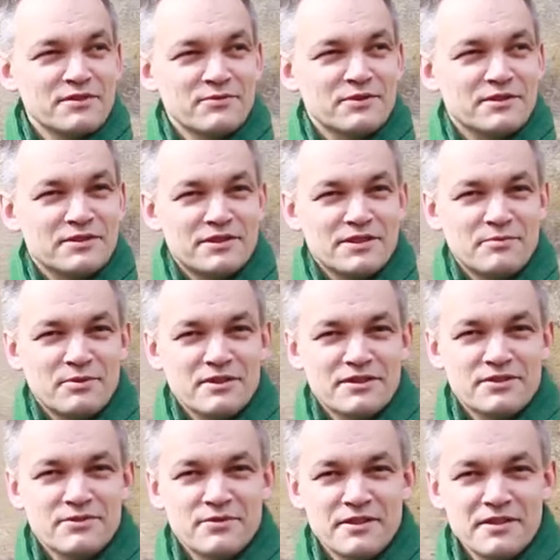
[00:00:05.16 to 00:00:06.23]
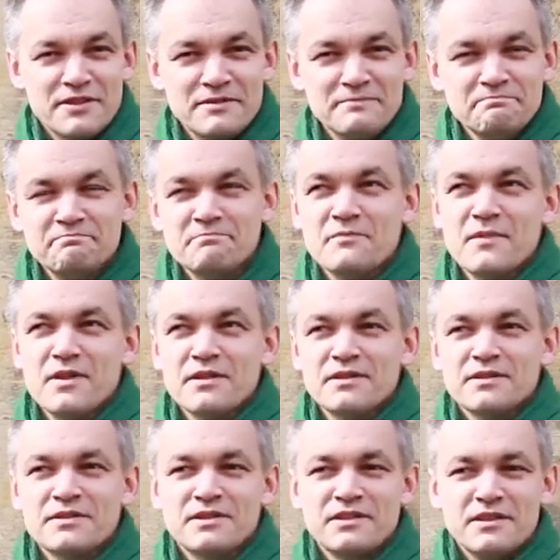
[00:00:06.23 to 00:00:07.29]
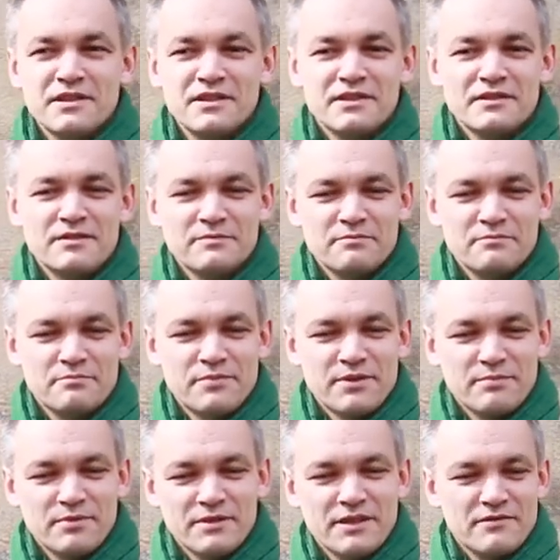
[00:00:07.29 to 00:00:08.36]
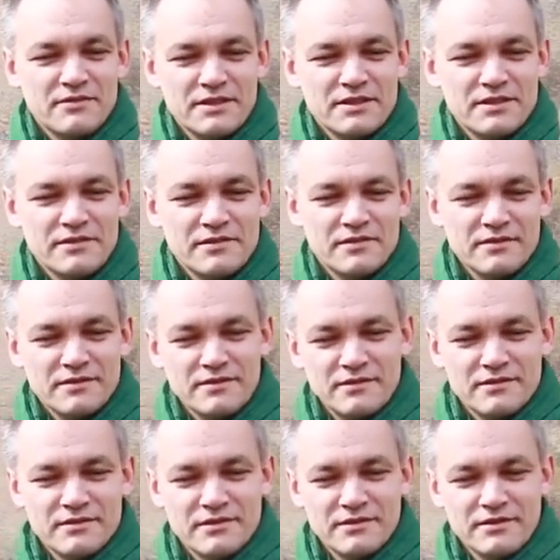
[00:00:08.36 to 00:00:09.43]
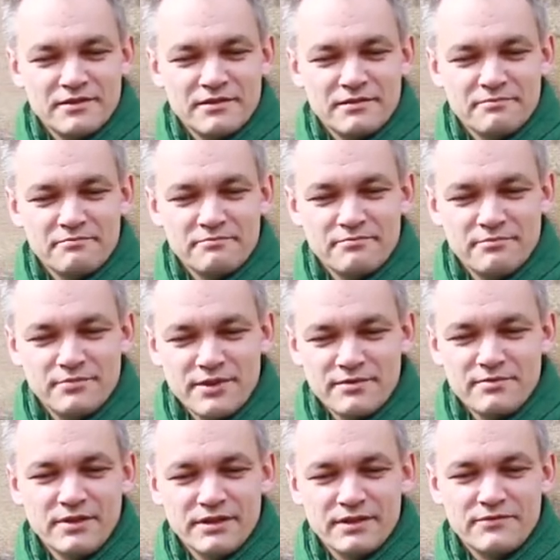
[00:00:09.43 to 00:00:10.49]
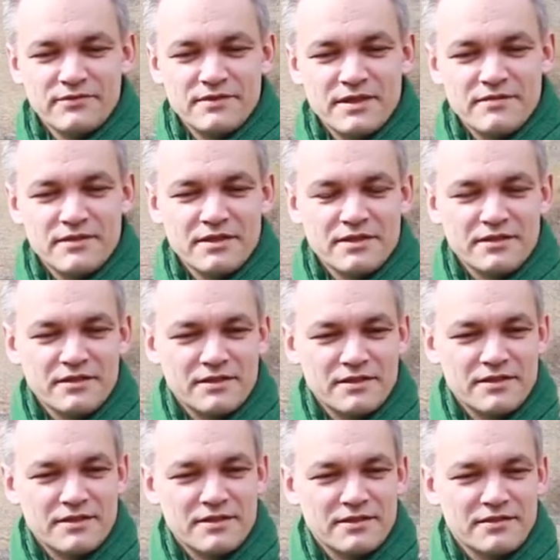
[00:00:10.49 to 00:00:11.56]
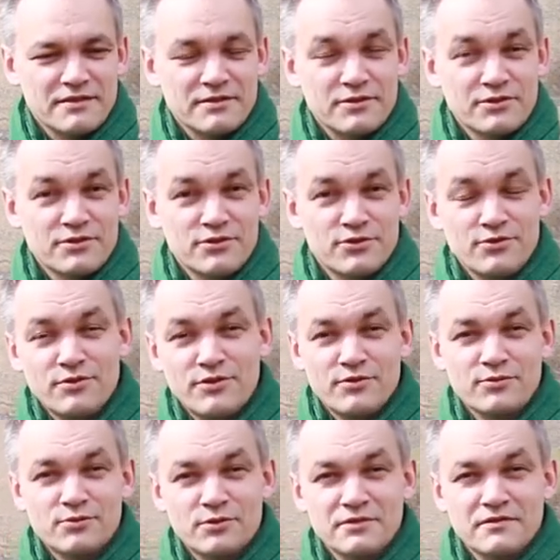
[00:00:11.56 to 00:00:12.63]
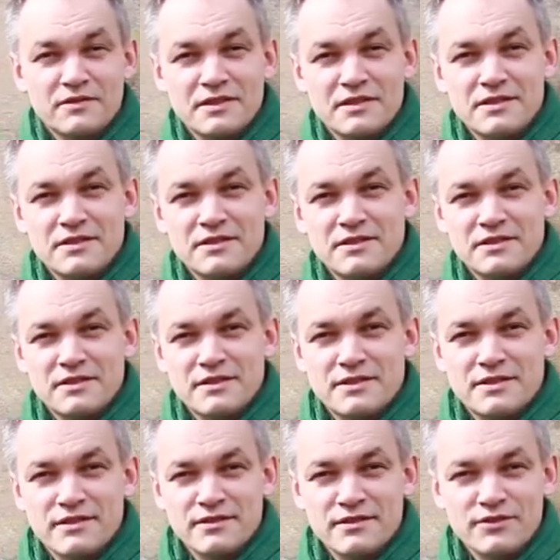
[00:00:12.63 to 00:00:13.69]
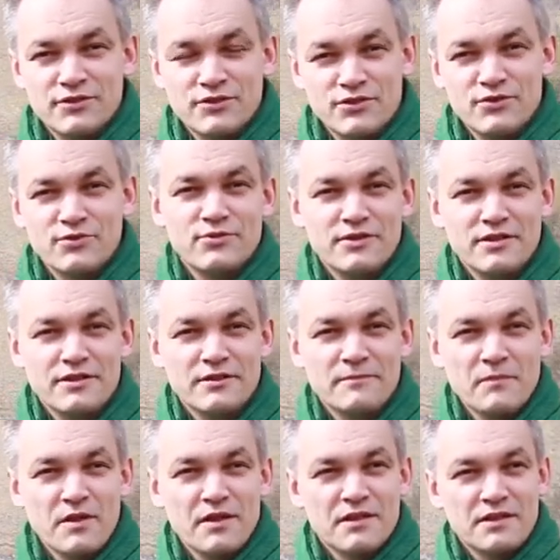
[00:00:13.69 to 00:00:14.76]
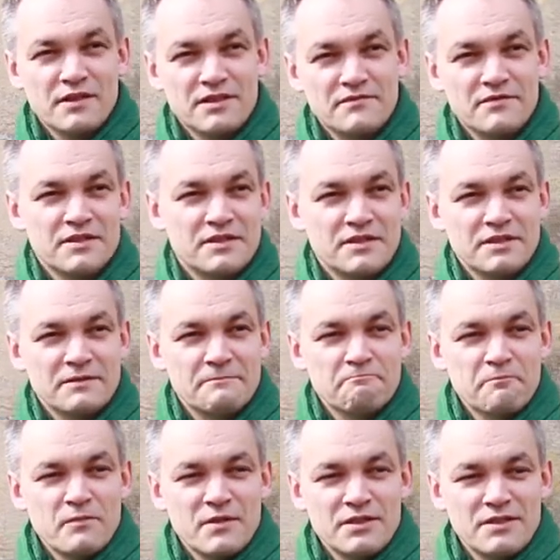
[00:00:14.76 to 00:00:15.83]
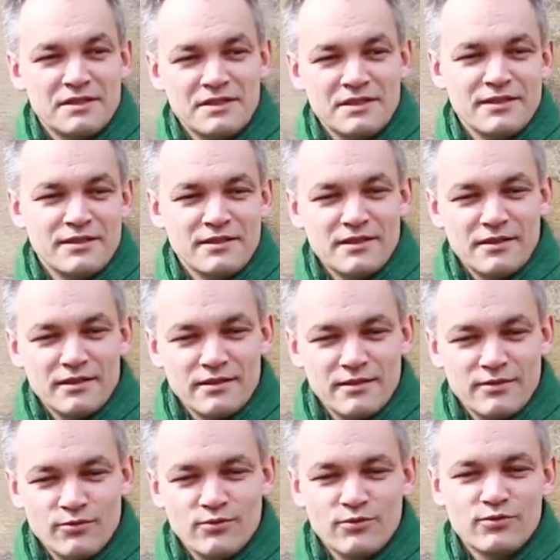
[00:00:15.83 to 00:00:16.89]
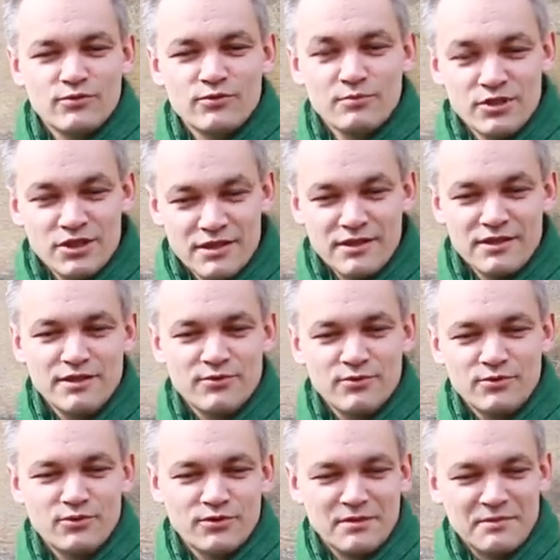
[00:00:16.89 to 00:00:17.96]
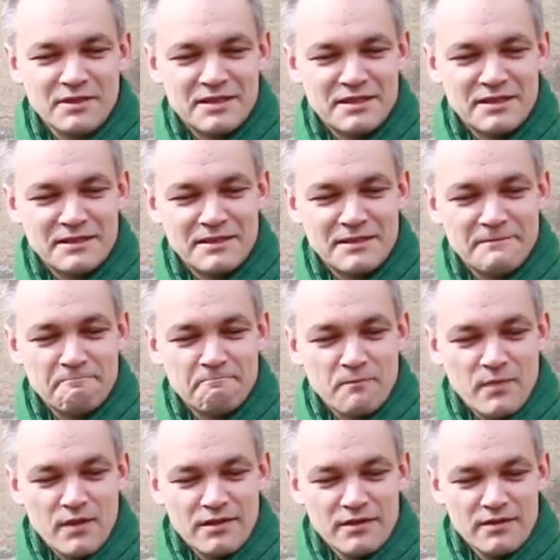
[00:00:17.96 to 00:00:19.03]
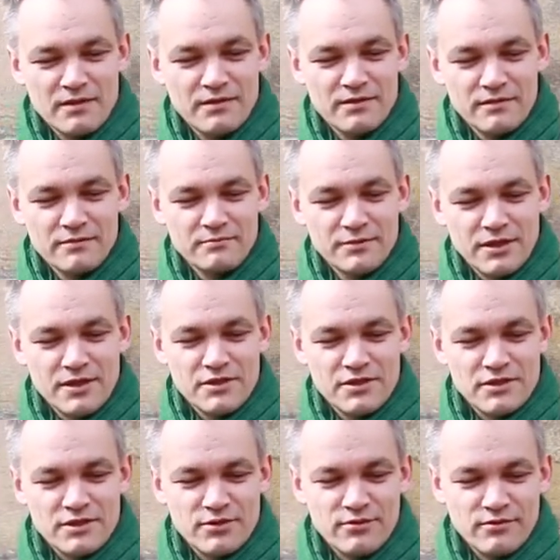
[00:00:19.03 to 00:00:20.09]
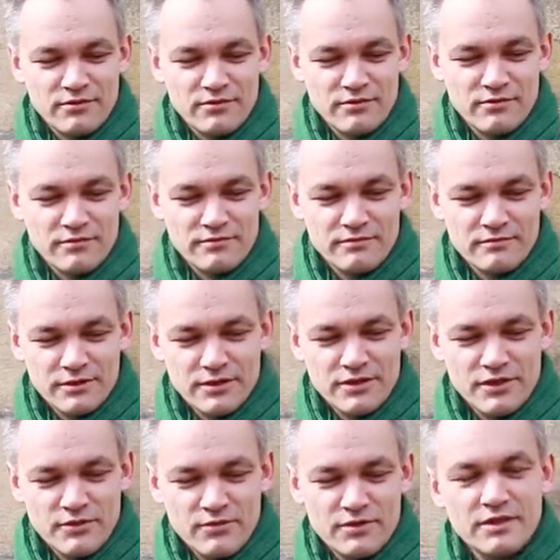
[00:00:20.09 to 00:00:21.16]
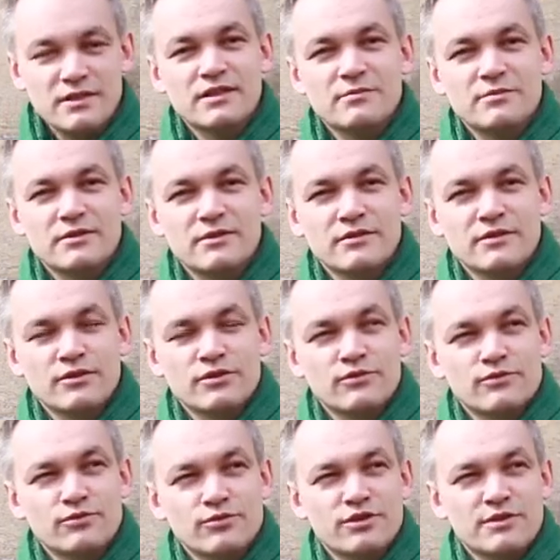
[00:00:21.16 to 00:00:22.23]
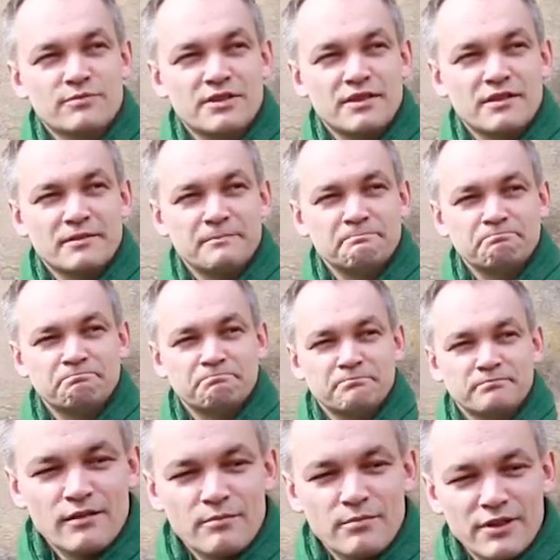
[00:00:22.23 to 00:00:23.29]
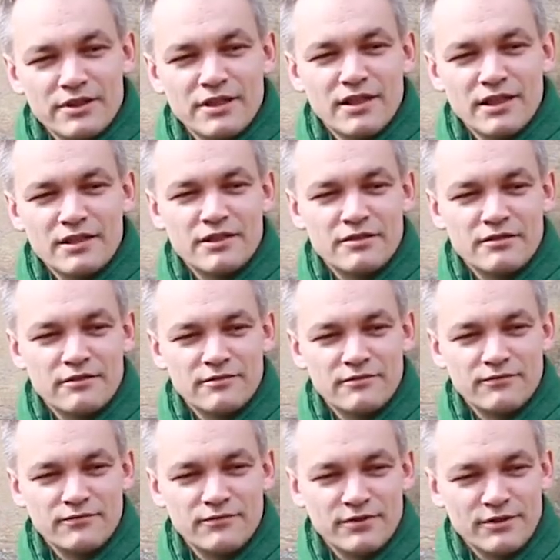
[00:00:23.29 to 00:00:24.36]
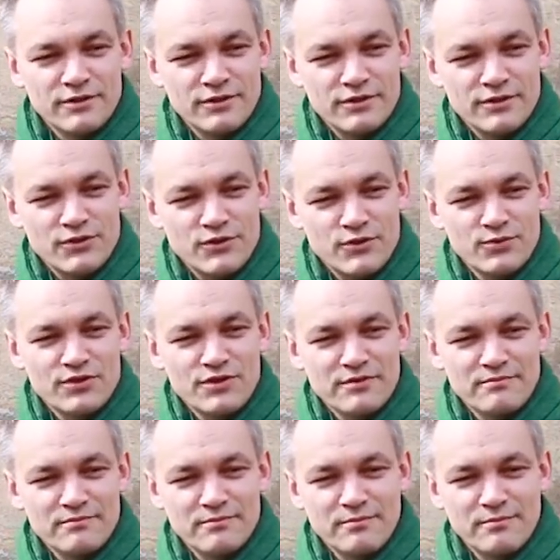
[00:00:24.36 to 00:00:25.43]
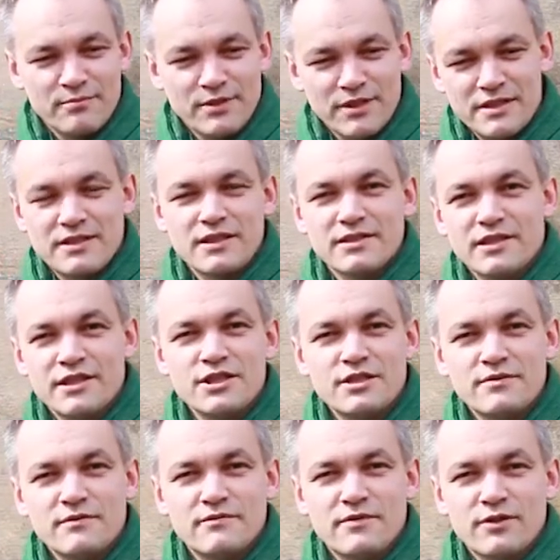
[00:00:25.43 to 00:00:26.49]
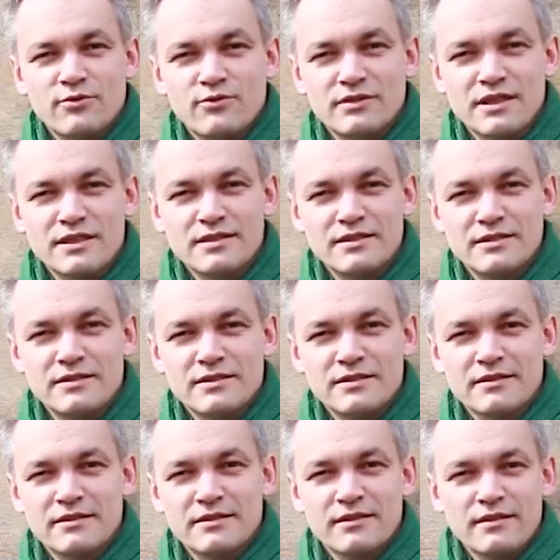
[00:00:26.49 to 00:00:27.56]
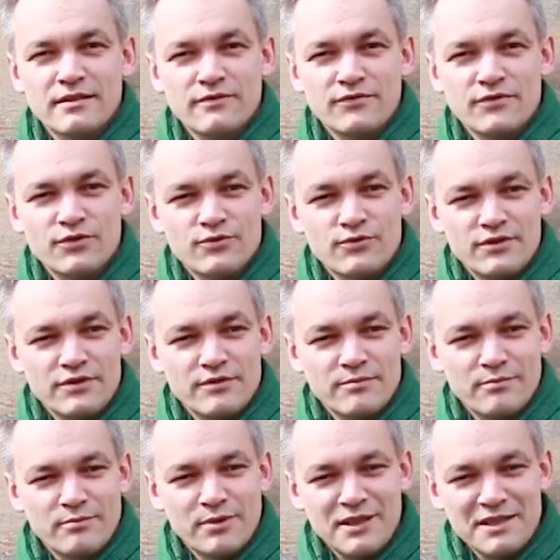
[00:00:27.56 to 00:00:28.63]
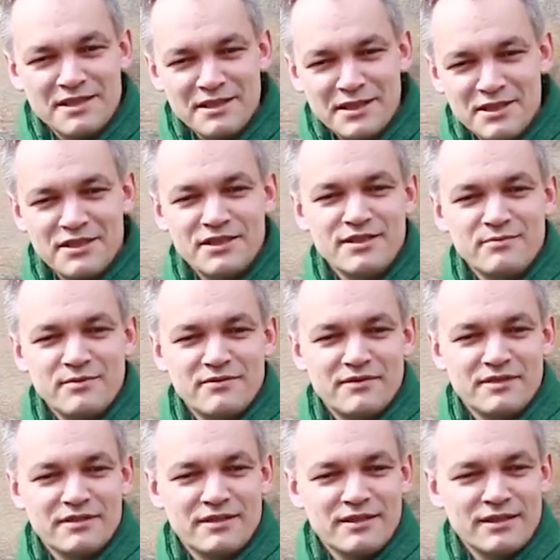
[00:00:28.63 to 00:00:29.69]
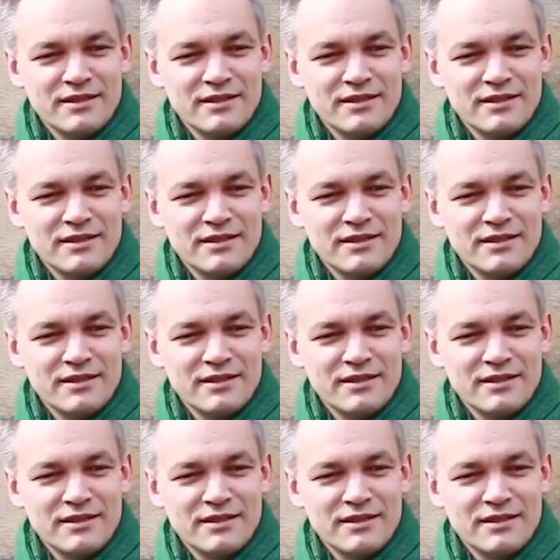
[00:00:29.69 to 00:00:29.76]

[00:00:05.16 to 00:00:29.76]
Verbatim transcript: зовут Степан Стурейко. Я преподаватель э, предметов, связанных с теорией культурного наследия, с историей развития идей э, культ мышления о культурном наследии. И мне кажется, что мы со студентами учимся проникать в суть происходящего вокруг наследия, в суть произносимого,